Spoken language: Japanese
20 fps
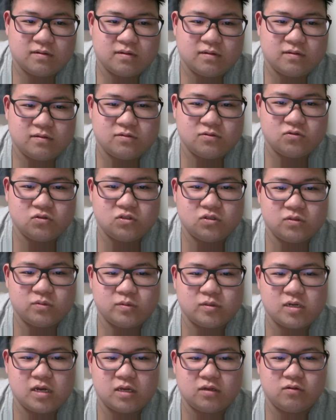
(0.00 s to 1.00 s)

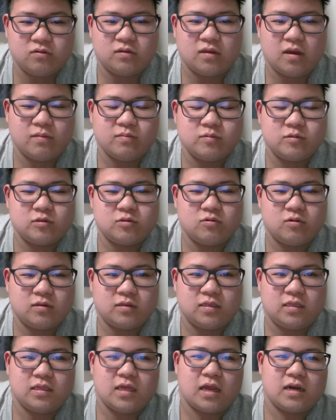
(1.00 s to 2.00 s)
YouTube 界のダンブルドアっ
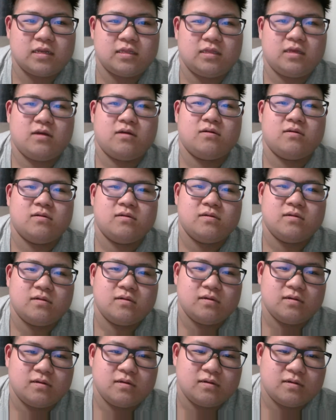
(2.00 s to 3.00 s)
て誰だよ
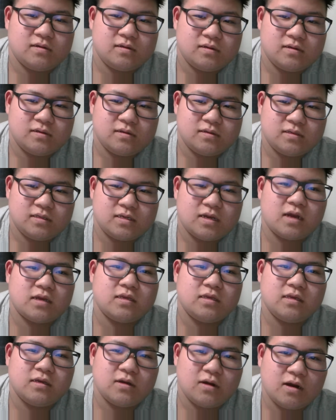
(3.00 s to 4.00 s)

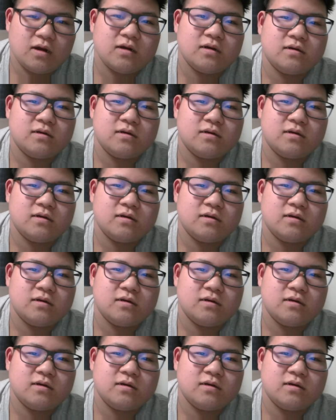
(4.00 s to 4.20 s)
ヒカキンか。